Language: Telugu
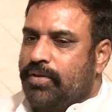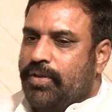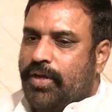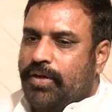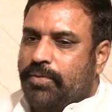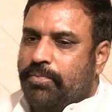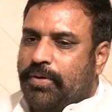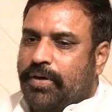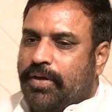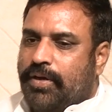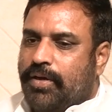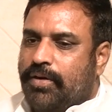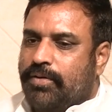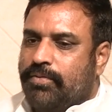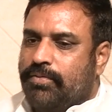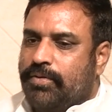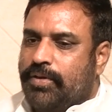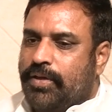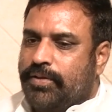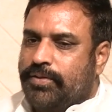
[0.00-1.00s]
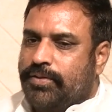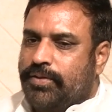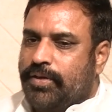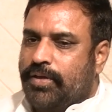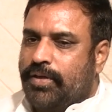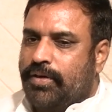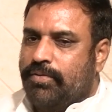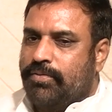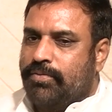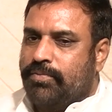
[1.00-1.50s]
దాని ప్రకారం
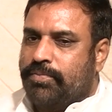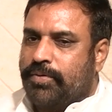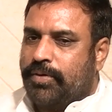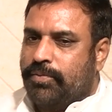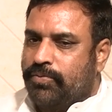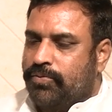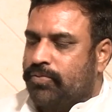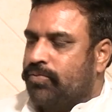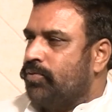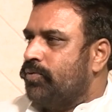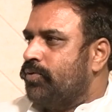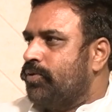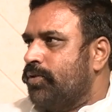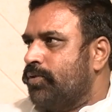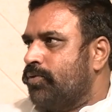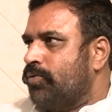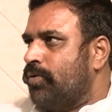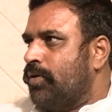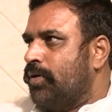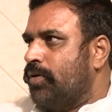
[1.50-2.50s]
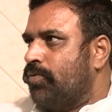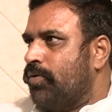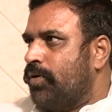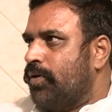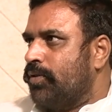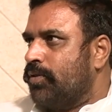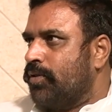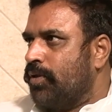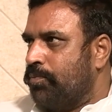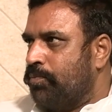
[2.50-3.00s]
కేసీఆర్ ప్రభుత్వం
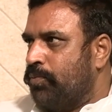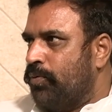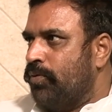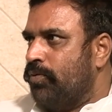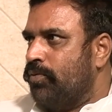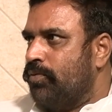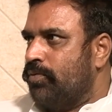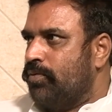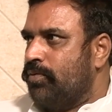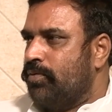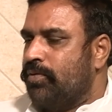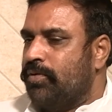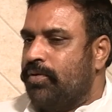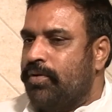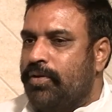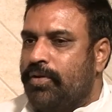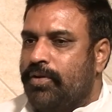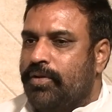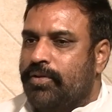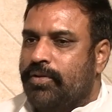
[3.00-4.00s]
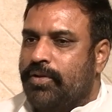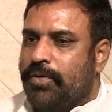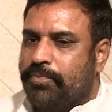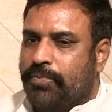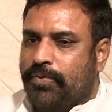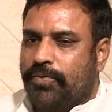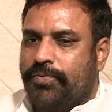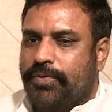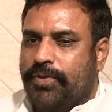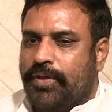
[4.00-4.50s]
చేస్తున్నటువంటి తప్పులు
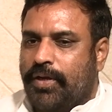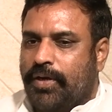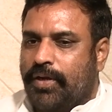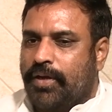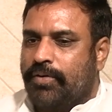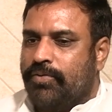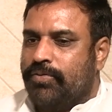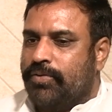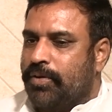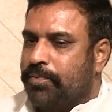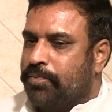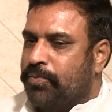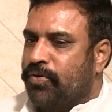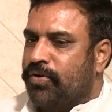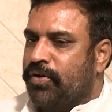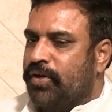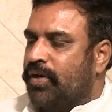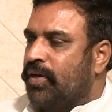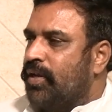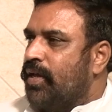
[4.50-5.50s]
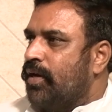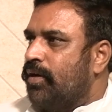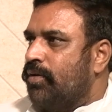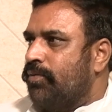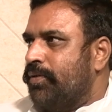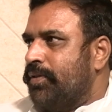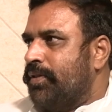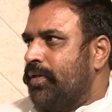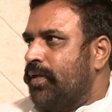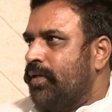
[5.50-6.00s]
తప్పుడు విధానాలు తప్పుడు
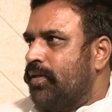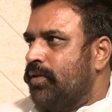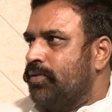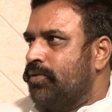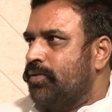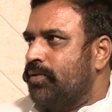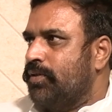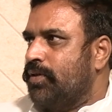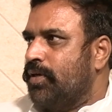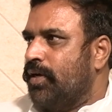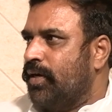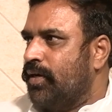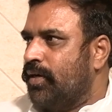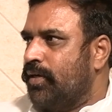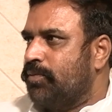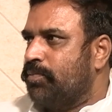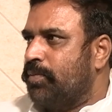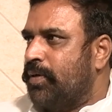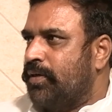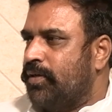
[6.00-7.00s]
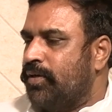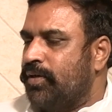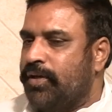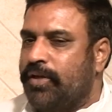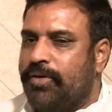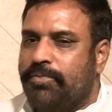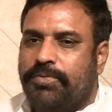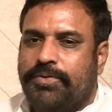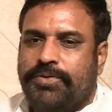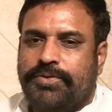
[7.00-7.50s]
నిర్ణయాలను వ్యతిరేకించి కాంగ్రెస్ పార్టీని
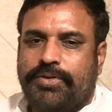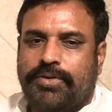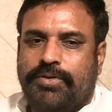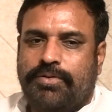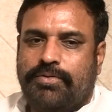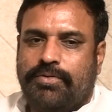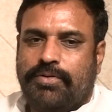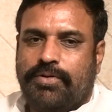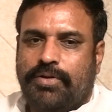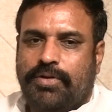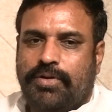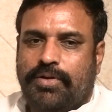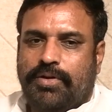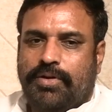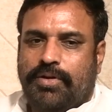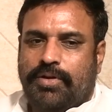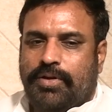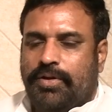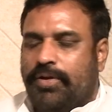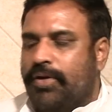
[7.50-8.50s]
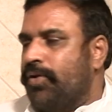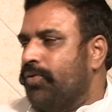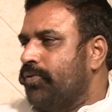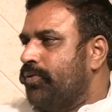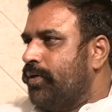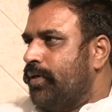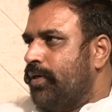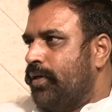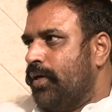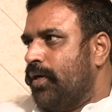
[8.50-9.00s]
గెలిపించారు
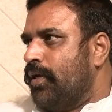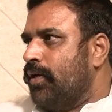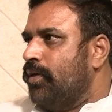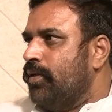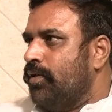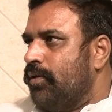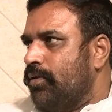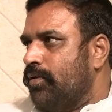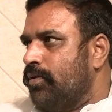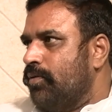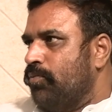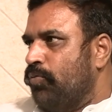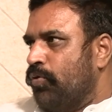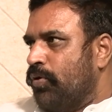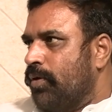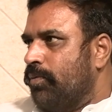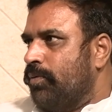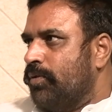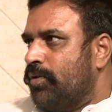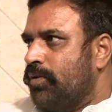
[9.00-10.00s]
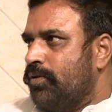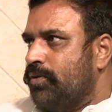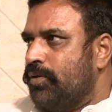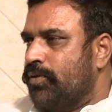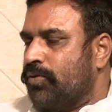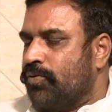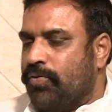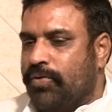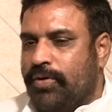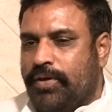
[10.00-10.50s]
రేవంత్ రెడ్డి గారిని ముఖ్యమంత్రి
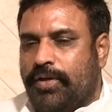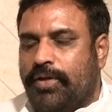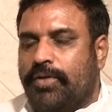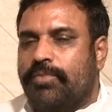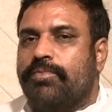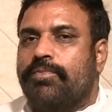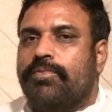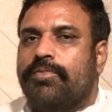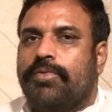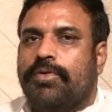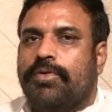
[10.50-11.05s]
చేసుకోగలిగాం